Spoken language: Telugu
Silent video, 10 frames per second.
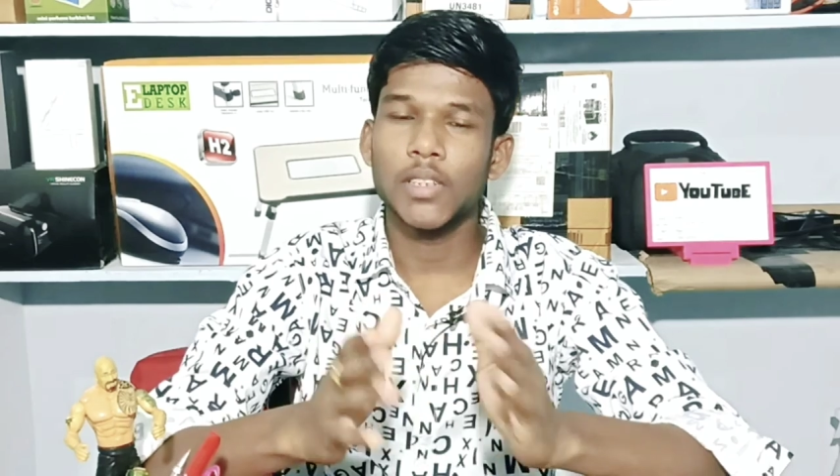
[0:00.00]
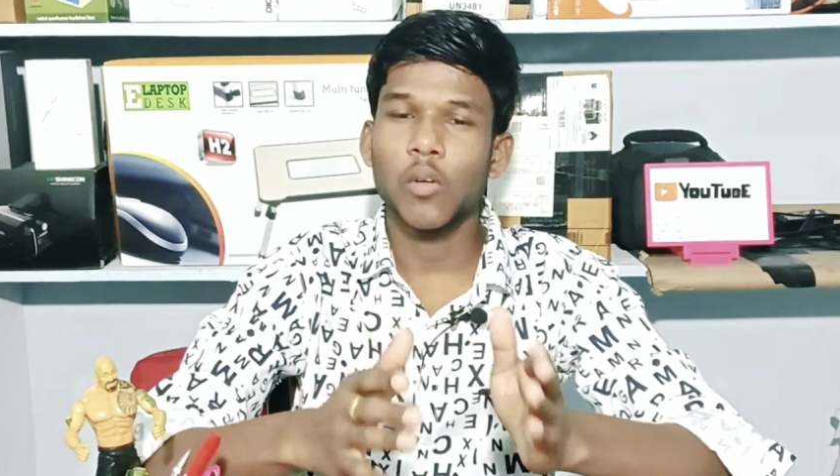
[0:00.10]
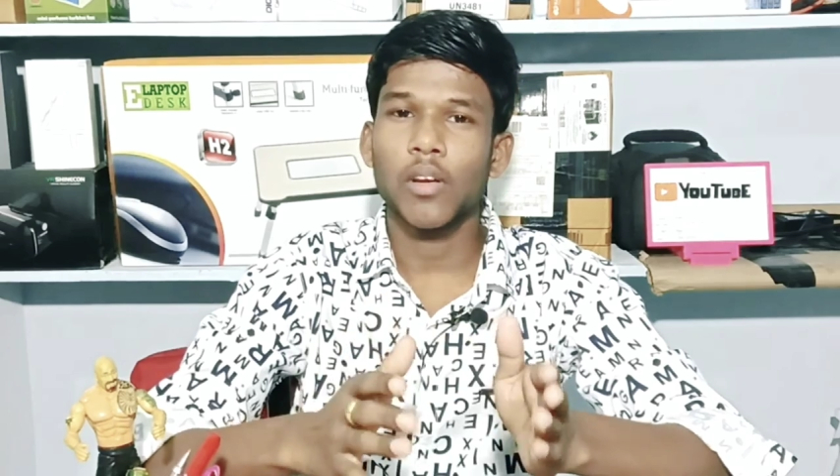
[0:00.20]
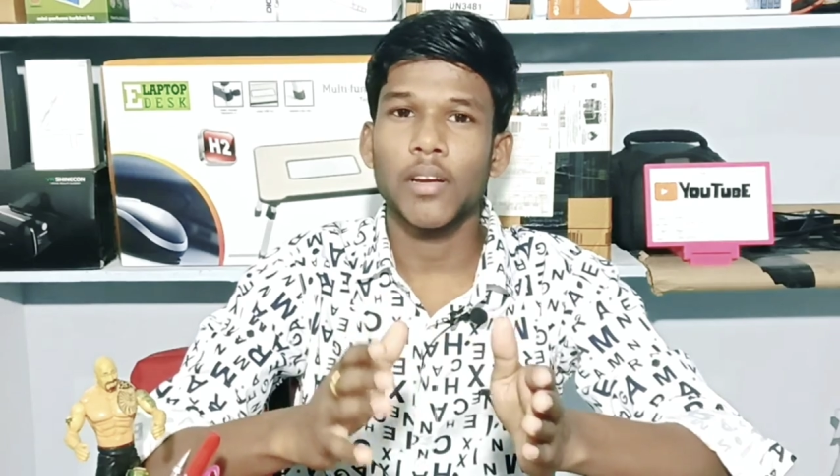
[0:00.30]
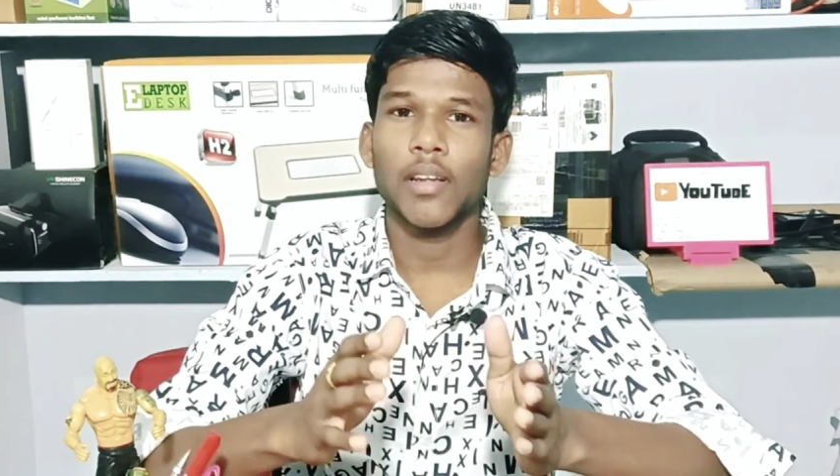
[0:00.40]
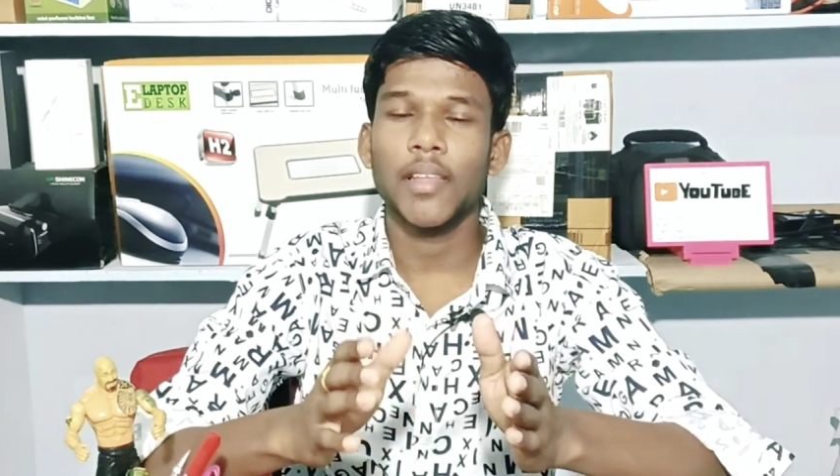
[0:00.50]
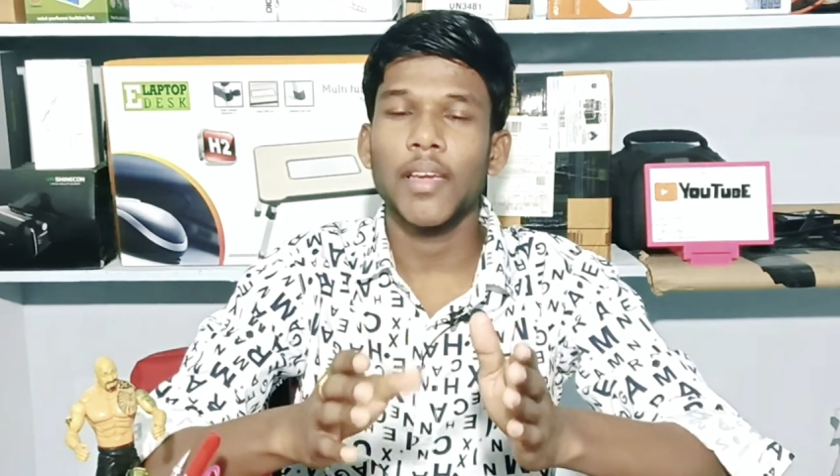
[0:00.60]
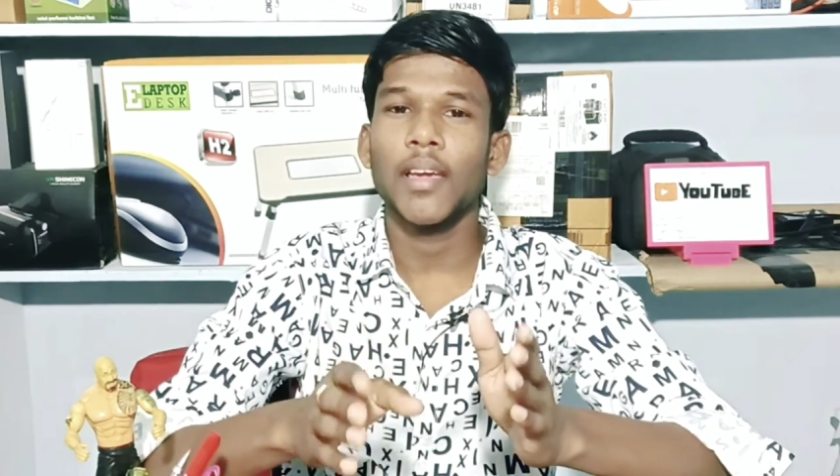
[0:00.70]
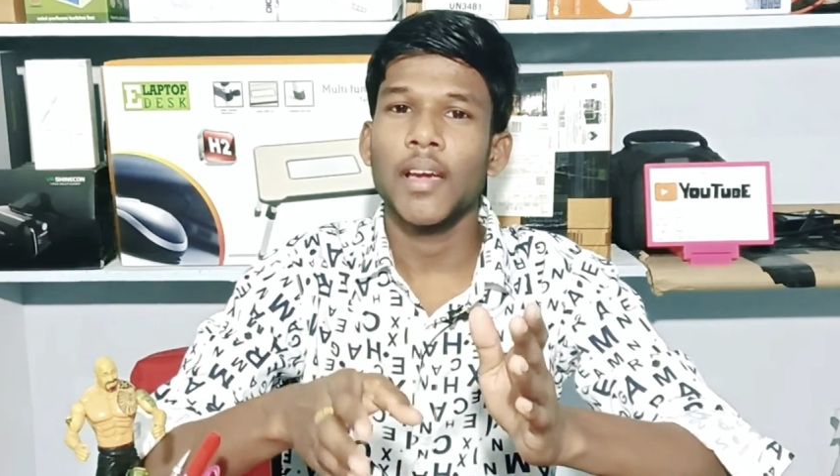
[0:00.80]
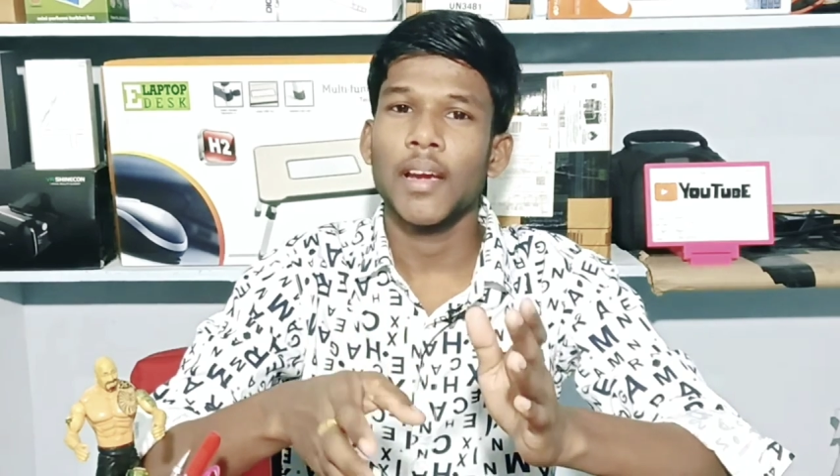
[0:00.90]
జియో రెండు అయితే
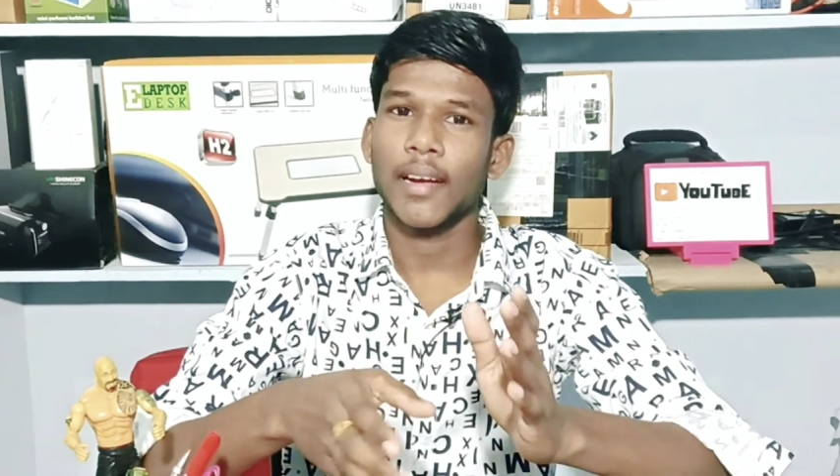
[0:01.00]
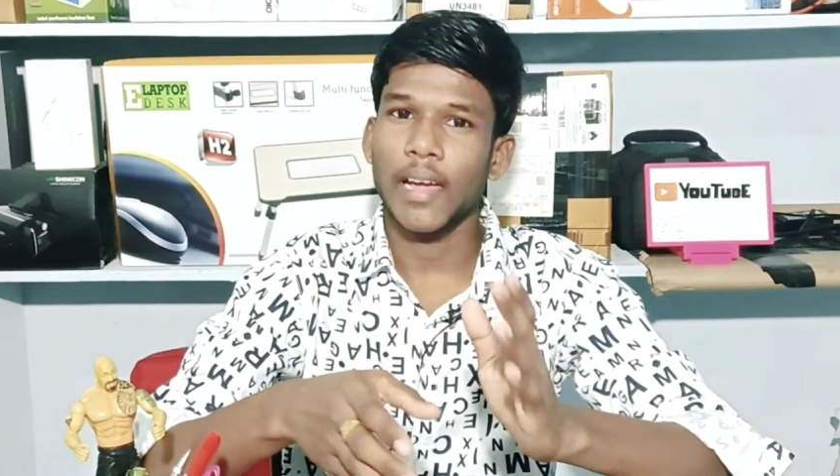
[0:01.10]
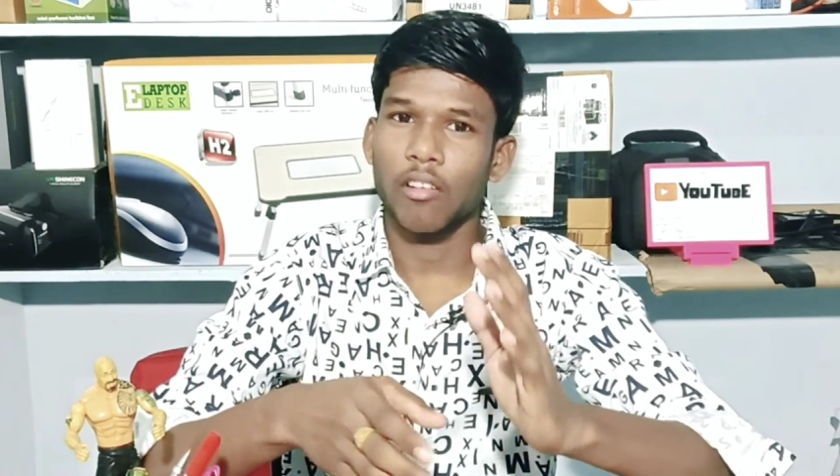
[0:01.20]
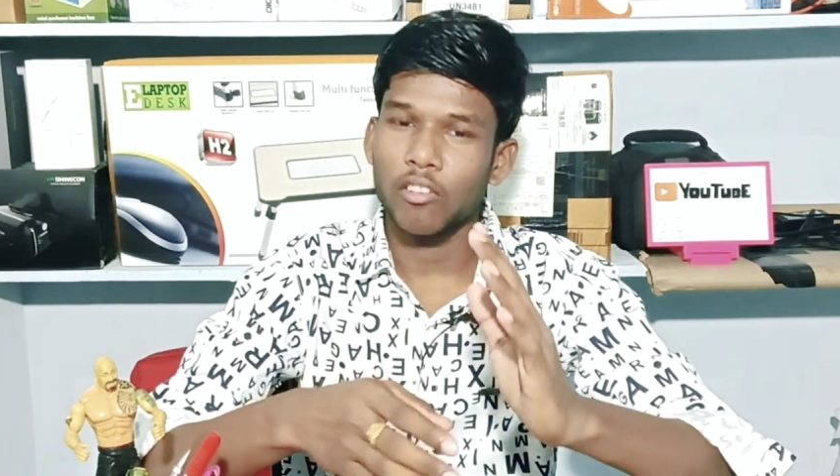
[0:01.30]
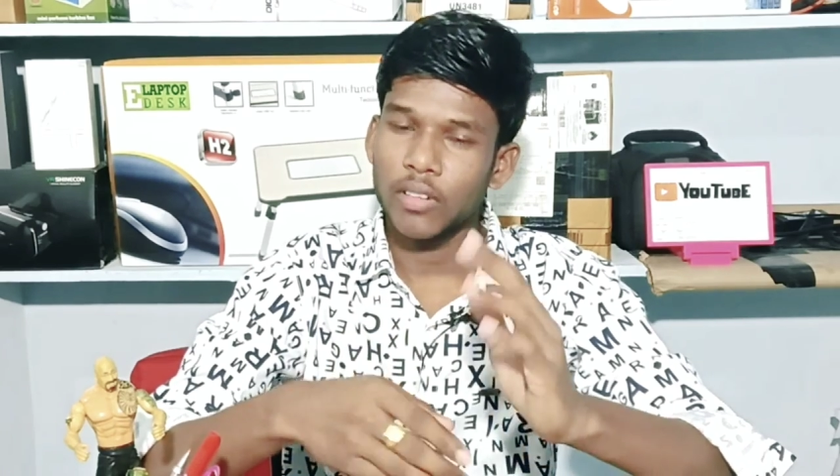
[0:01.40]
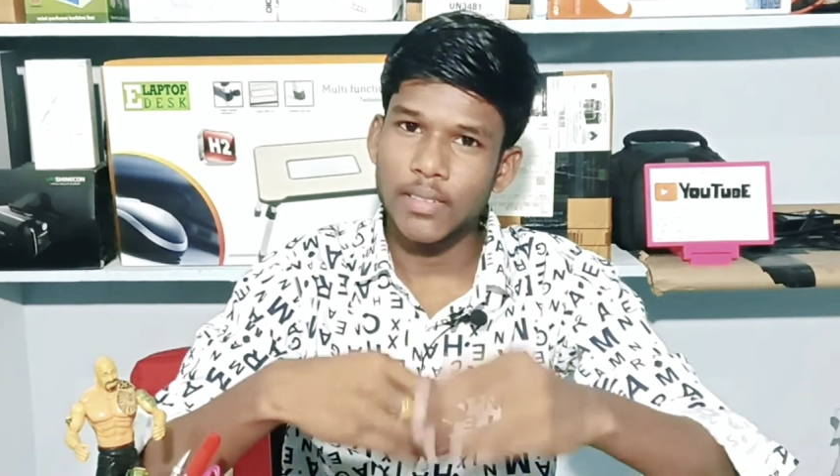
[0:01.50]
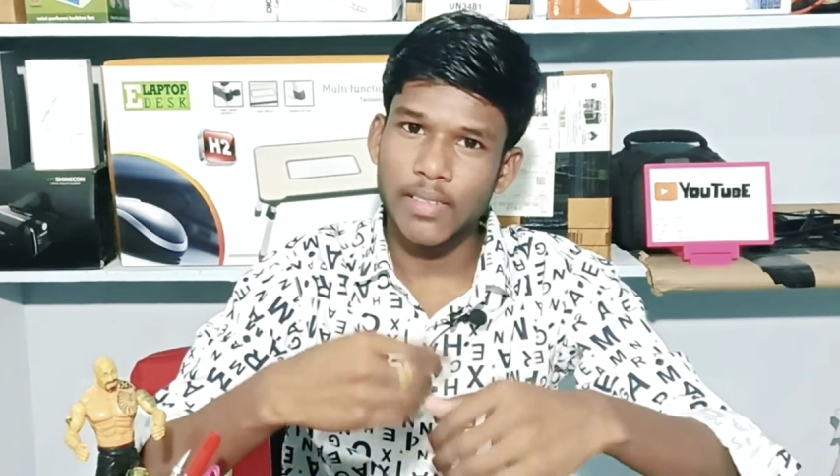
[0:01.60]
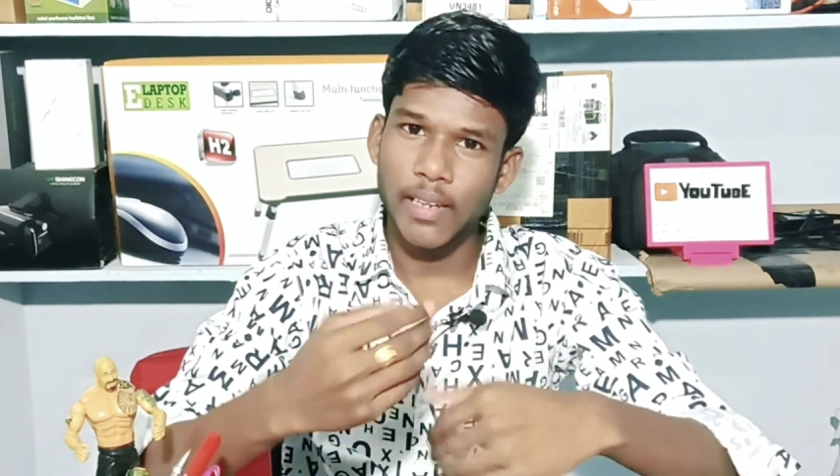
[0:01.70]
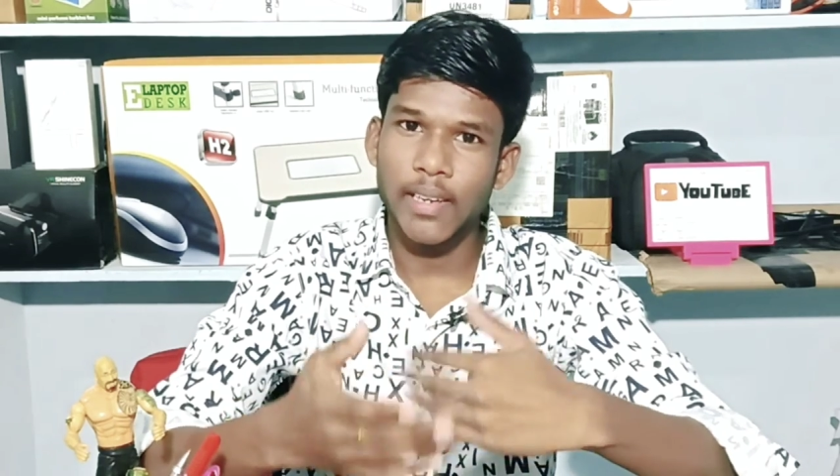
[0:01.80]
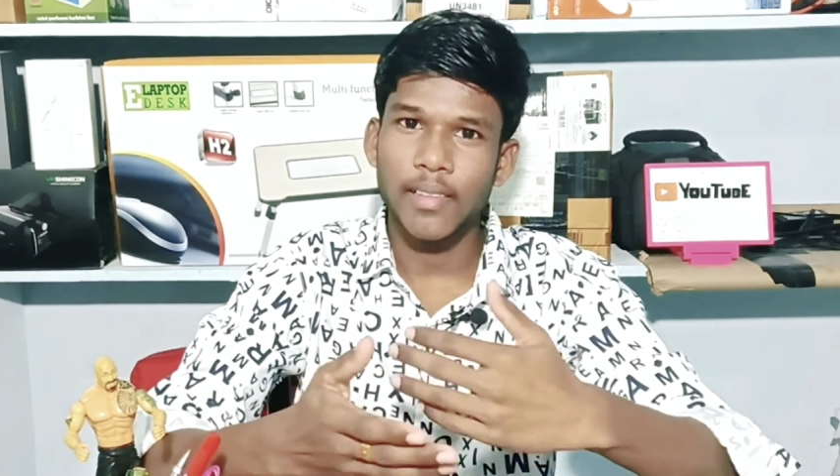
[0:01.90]
కలవడం అయితే
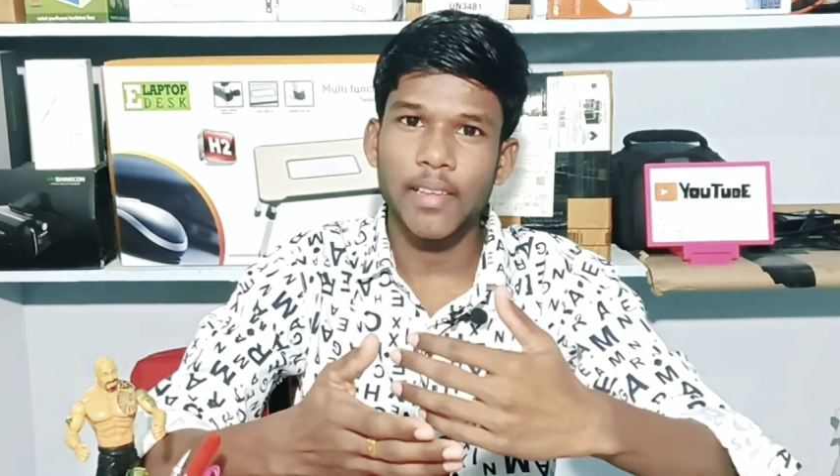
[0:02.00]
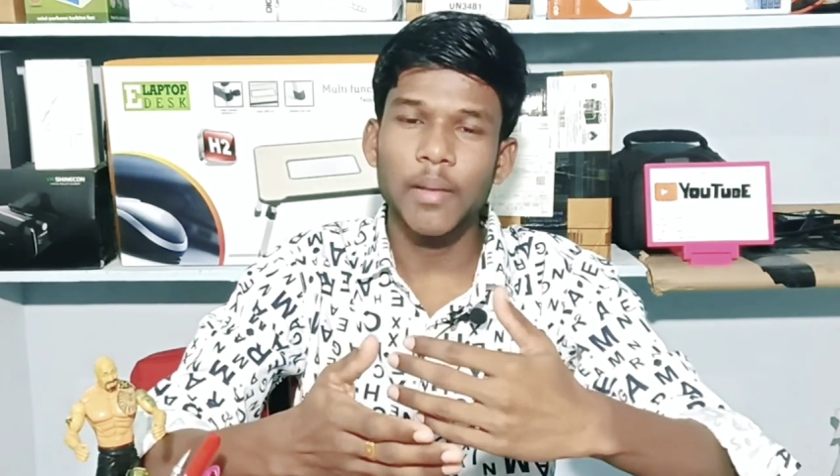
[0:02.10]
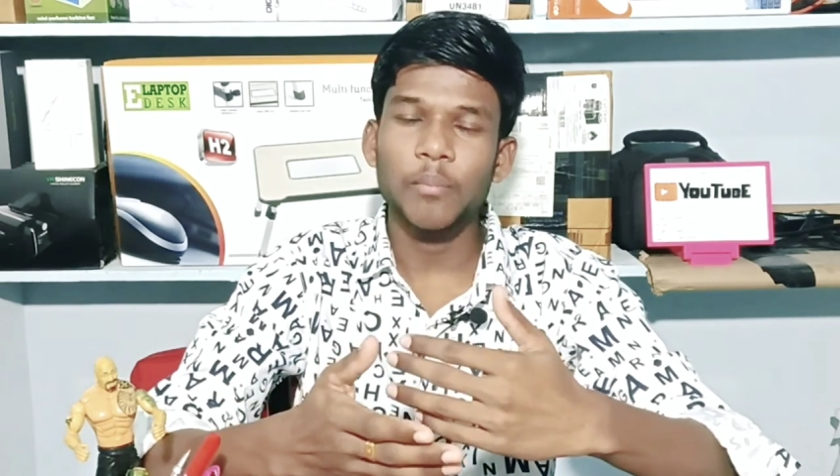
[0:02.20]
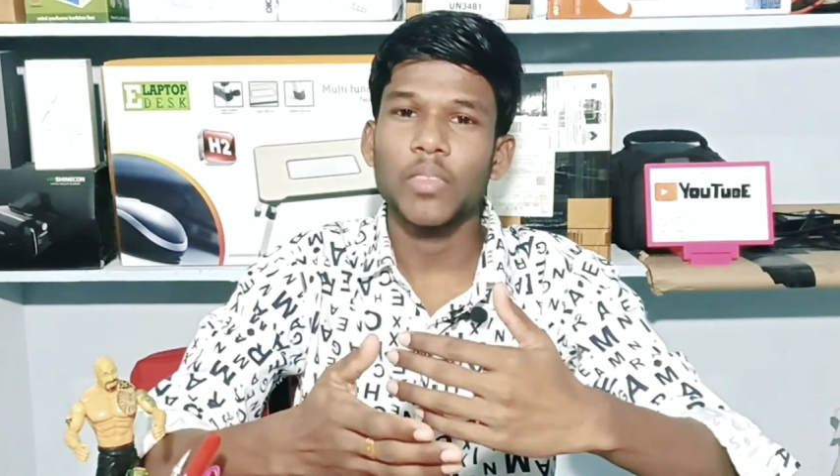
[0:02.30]
జరిగింది